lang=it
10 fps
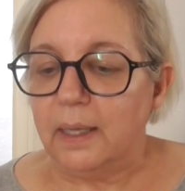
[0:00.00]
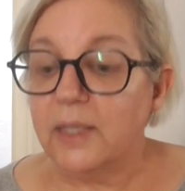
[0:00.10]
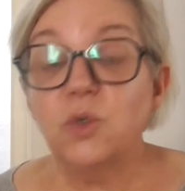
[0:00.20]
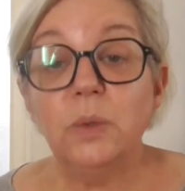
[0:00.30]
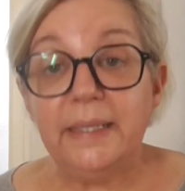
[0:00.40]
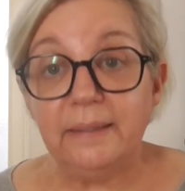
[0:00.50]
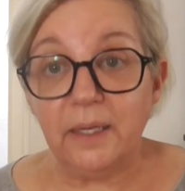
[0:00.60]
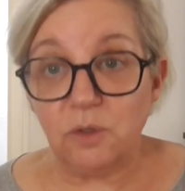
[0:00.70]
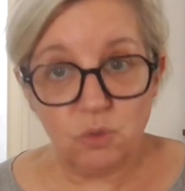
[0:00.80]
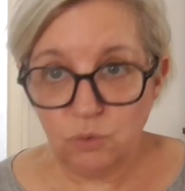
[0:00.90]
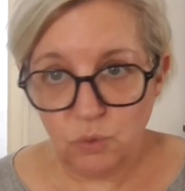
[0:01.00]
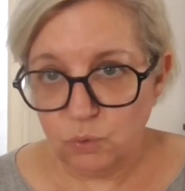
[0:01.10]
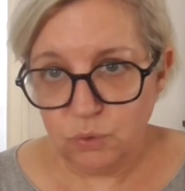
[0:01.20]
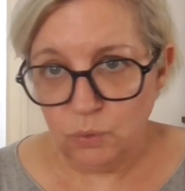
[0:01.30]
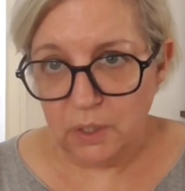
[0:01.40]
eh, su,
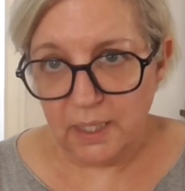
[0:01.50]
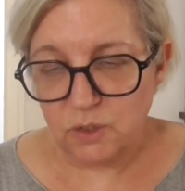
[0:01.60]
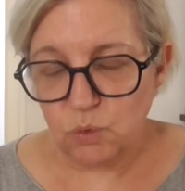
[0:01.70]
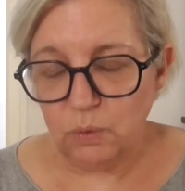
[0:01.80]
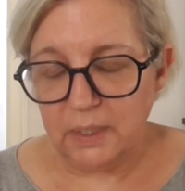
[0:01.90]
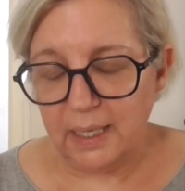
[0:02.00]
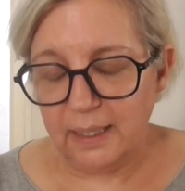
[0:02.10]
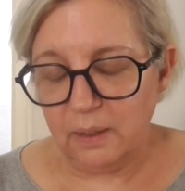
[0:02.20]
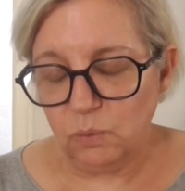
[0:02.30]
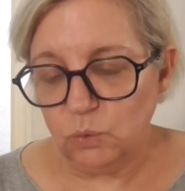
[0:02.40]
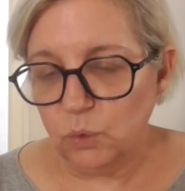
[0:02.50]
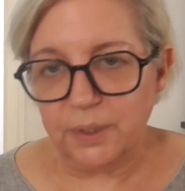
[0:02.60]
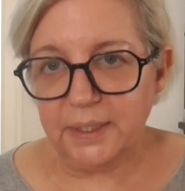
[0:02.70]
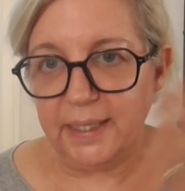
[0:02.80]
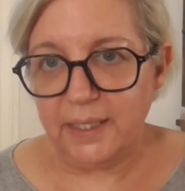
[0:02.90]
su, sul, sul, eh, un
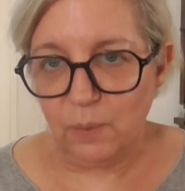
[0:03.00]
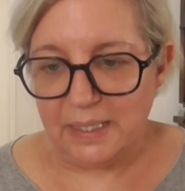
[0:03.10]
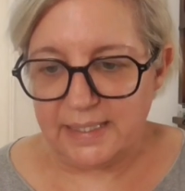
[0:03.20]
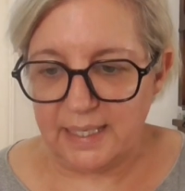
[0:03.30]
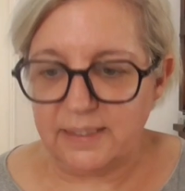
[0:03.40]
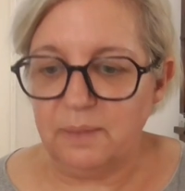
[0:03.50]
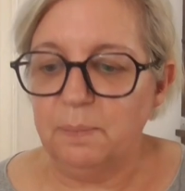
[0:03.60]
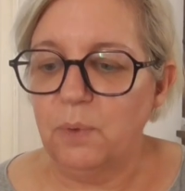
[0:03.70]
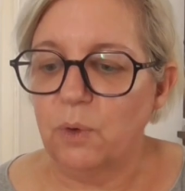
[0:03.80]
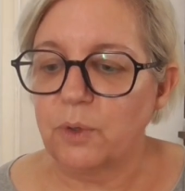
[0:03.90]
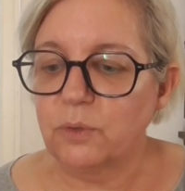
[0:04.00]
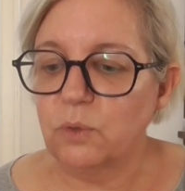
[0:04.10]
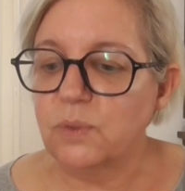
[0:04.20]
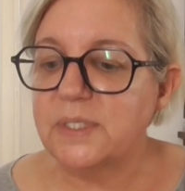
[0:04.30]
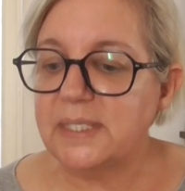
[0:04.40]
ordine di qualsiasi
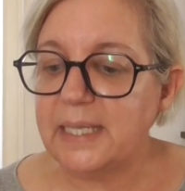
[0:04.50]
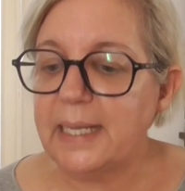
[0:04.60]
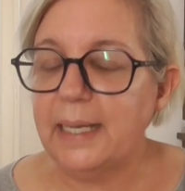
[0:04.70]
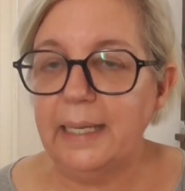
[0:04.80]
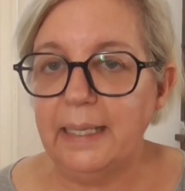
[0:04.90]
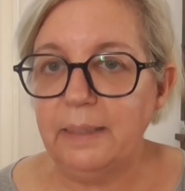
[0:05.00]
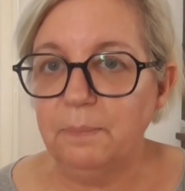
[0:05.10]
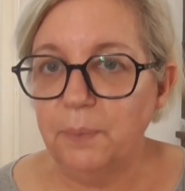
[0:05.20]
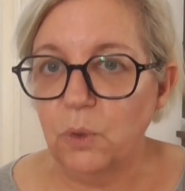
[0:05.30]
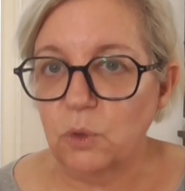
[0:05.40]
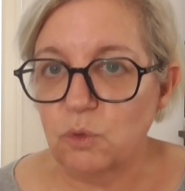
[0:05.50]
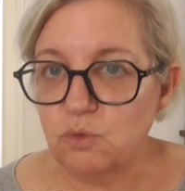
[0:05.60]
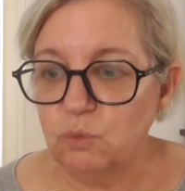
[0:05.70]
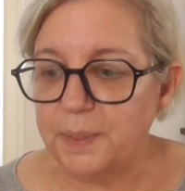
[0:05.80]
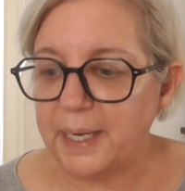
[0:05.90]
importo. Se eh, l'importo
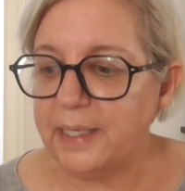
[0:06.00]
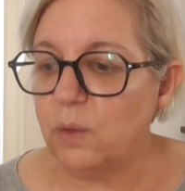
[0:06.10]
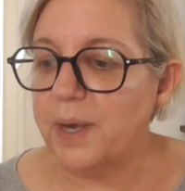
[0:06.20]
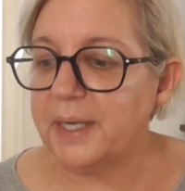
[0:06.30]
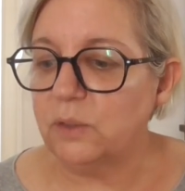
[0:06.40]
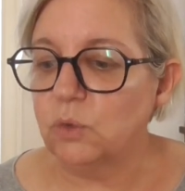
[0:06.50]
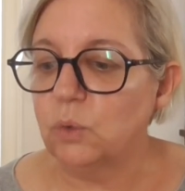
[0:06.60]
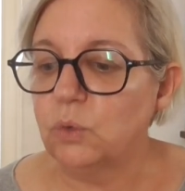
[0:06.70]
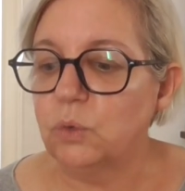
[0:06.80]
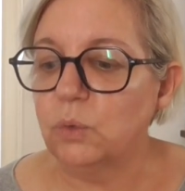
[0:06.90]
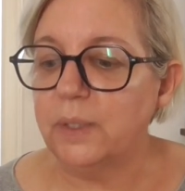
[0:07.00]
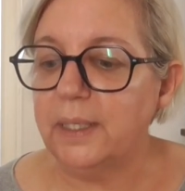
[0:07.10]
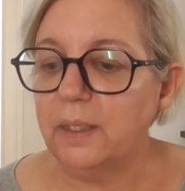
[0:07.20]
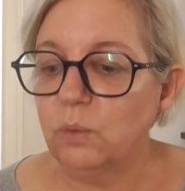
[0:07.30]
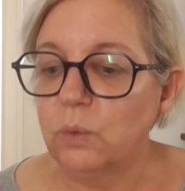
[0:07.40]
supera i 48
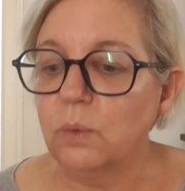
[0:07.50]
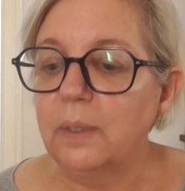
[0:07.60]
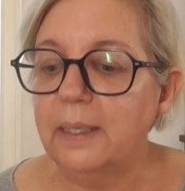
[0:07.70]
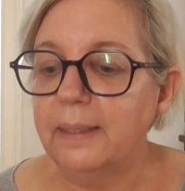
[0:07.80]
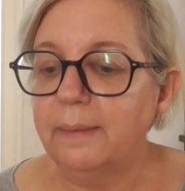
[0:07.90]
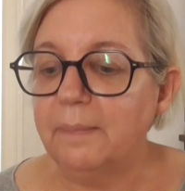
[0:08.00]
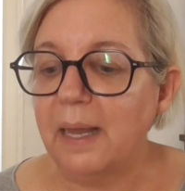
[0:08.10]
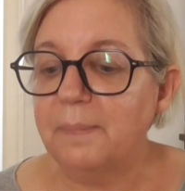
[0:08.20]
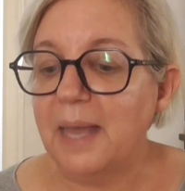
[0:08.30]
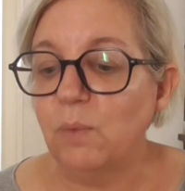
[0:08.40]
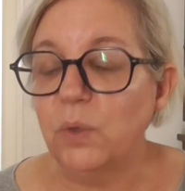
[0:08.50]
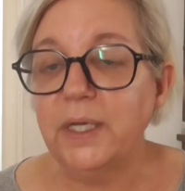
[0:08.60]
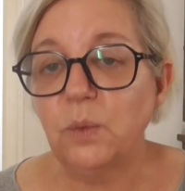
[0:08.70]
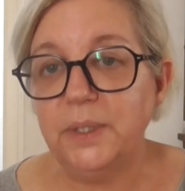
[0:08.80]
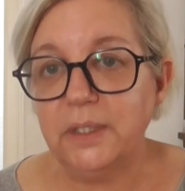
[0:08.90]
euro eh, abbiamo
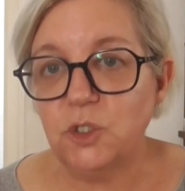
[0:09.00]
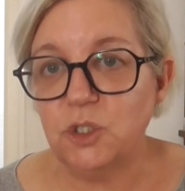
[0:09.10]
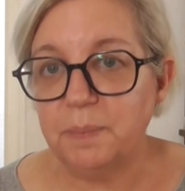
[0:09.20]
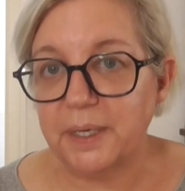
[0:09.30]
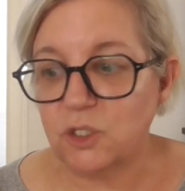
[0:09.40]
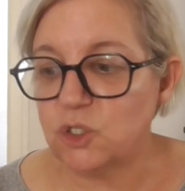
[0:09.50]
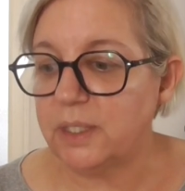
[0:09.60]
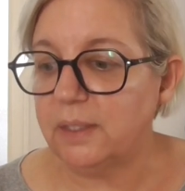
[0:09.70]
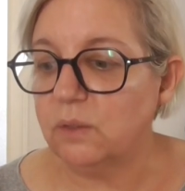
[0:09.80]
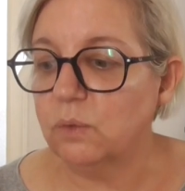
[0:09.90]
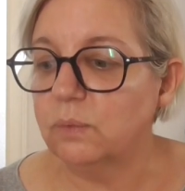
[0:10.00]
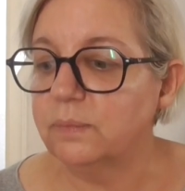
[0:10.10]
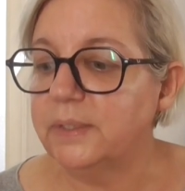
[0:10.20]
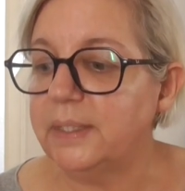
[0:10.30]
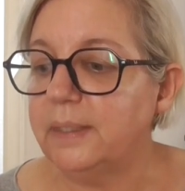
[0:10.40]
il 15%
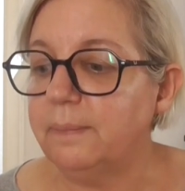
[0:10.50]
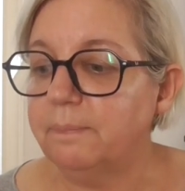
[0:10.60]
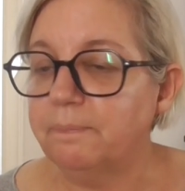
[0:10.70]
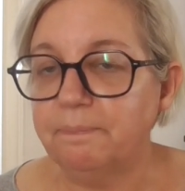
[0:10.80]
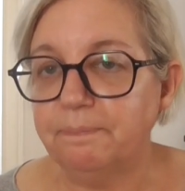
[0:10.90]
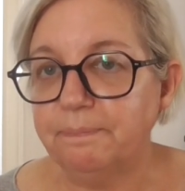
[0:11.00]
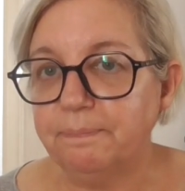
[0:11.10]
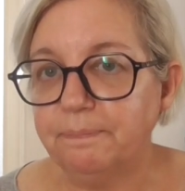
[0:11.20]
di, mm,